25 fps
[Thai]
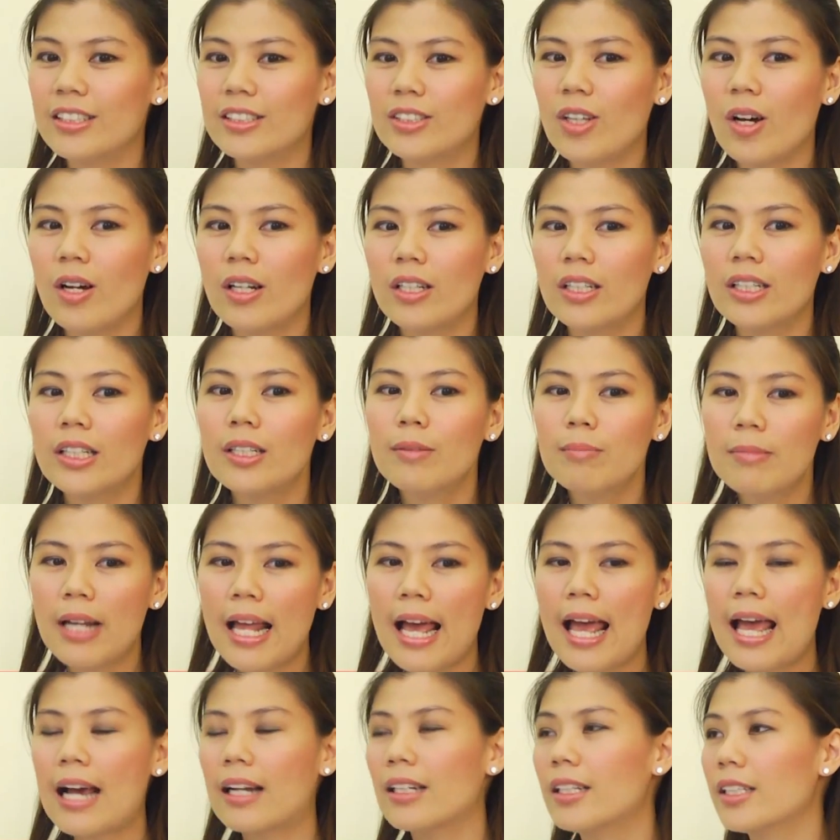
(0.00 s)
อตอนเริ่ม
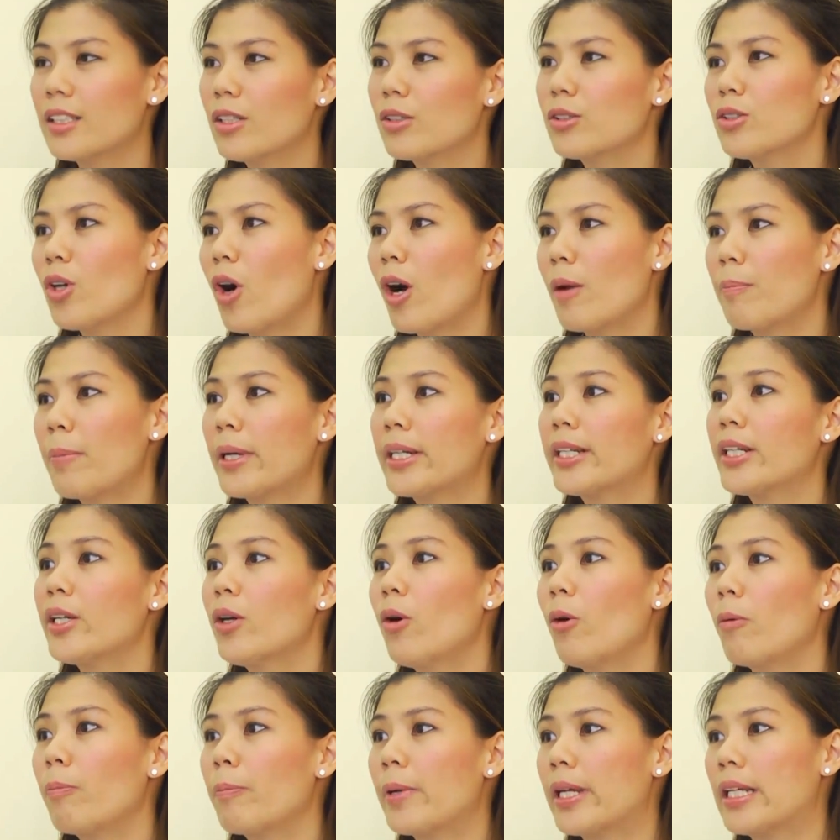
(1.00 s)
แรกเลยต้องย้อนไปที่
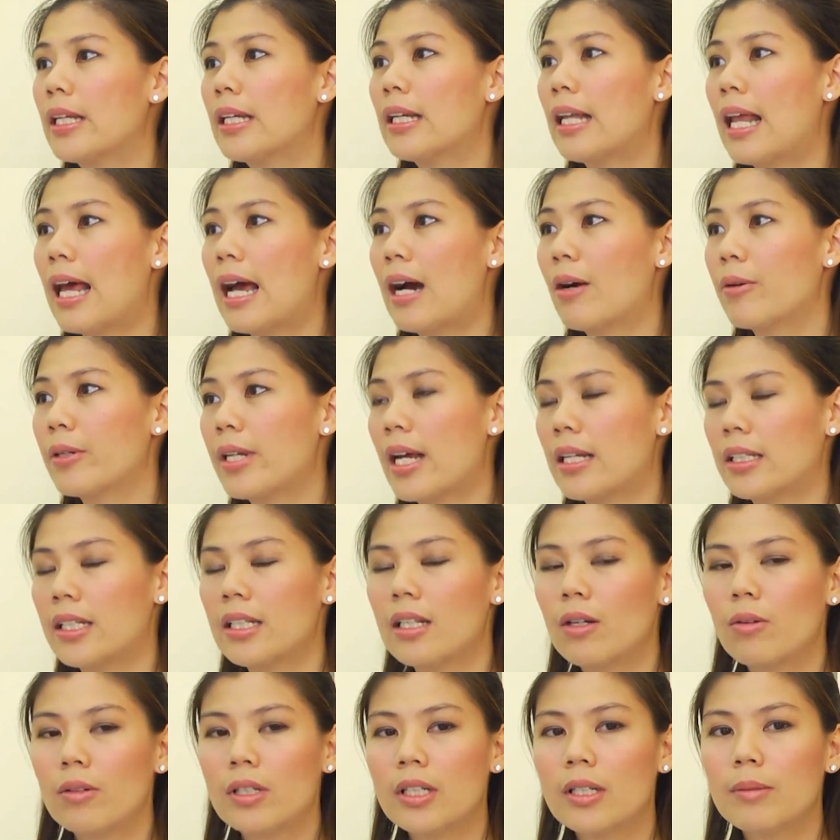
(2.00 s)
6 ปีที่แล้วเนี่ย
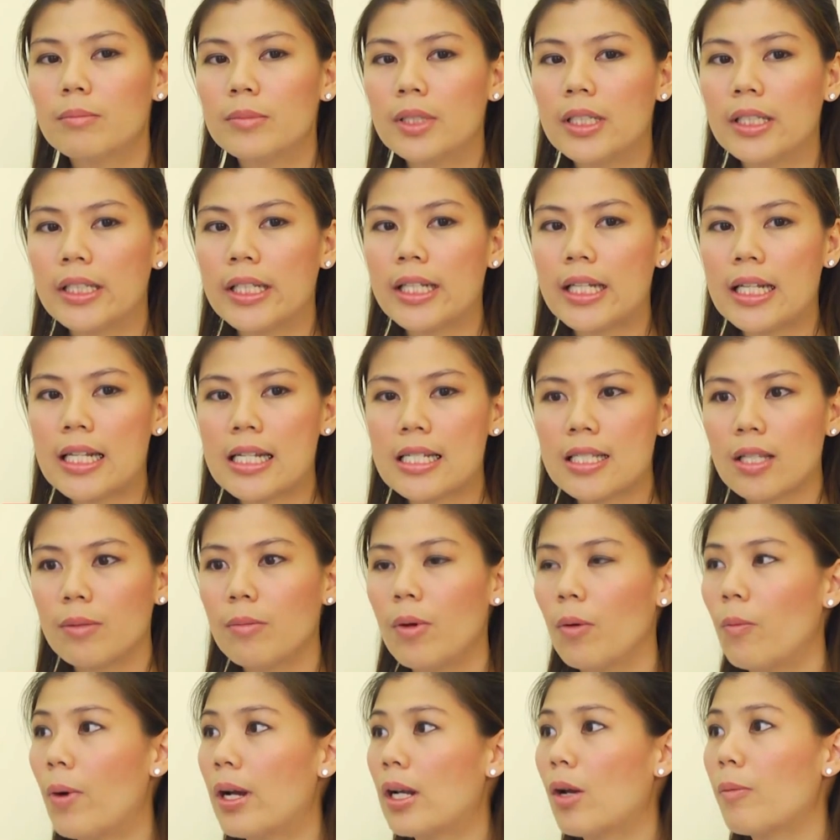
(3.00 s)
ที่เราเริ่ม Learning East ต้อง
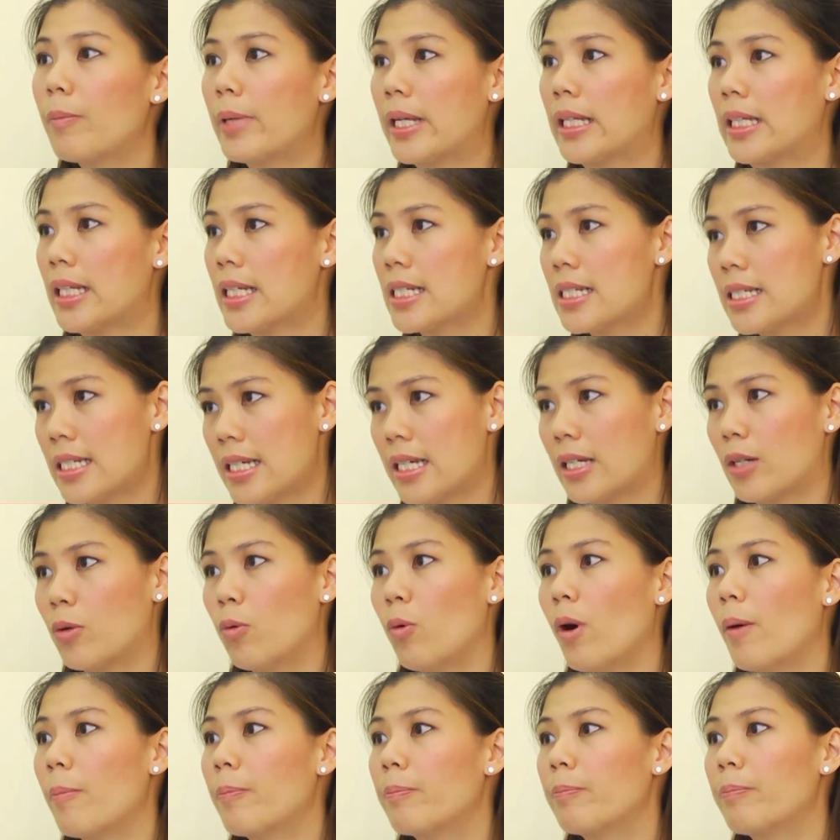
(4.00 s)
บอกว่าเรามีที่ 4 ข
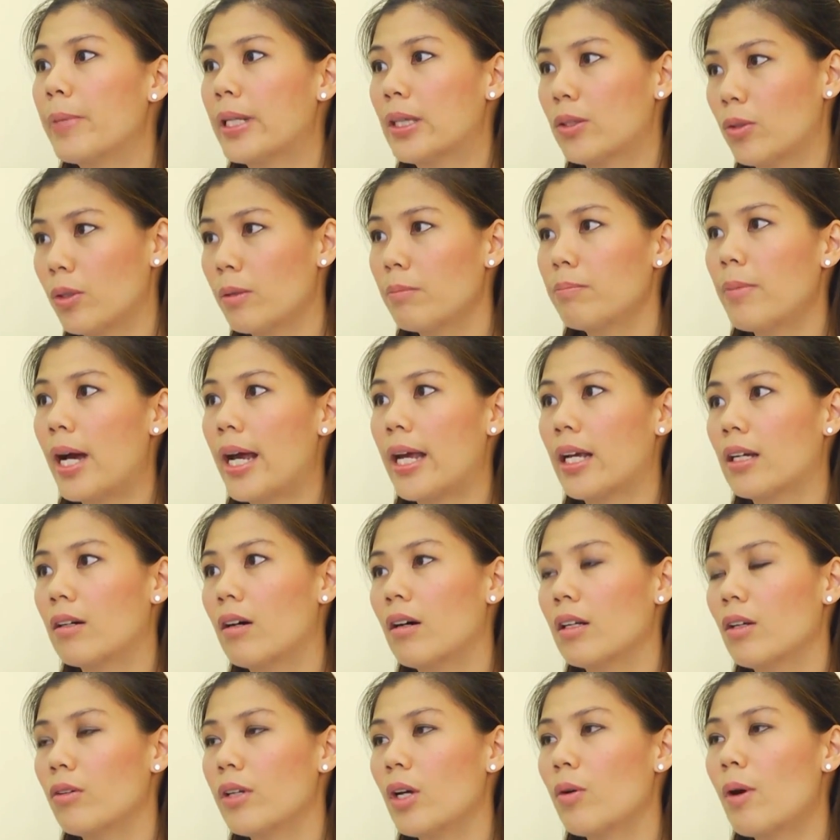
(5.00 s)
วบเป็นต้นไปก่
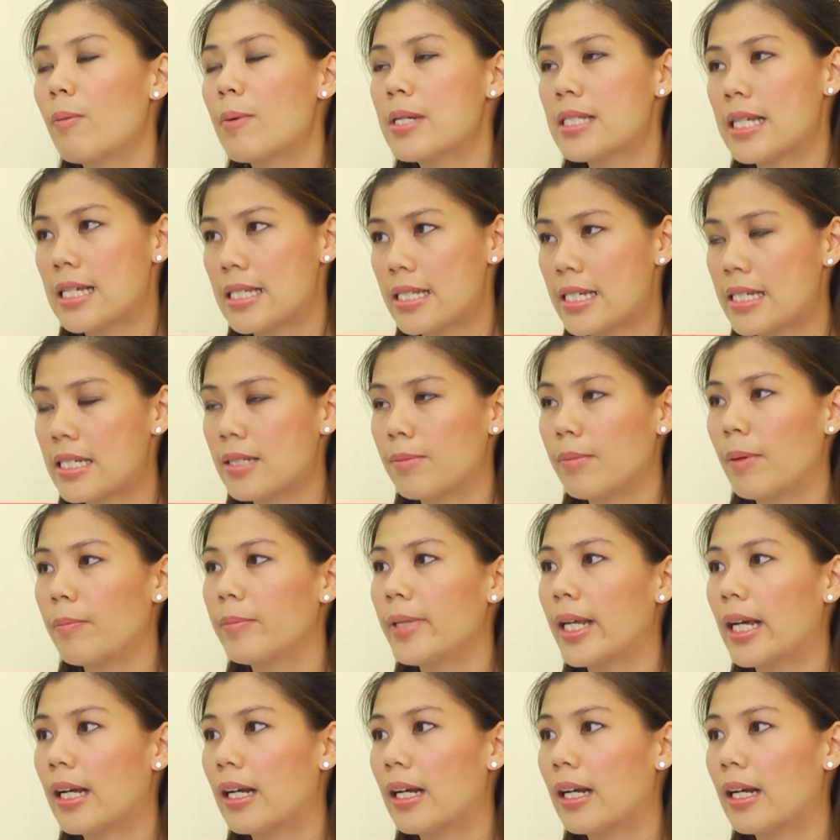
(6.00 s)
อนเราเรียกว่าภาษาจีนสำหรับเด็ก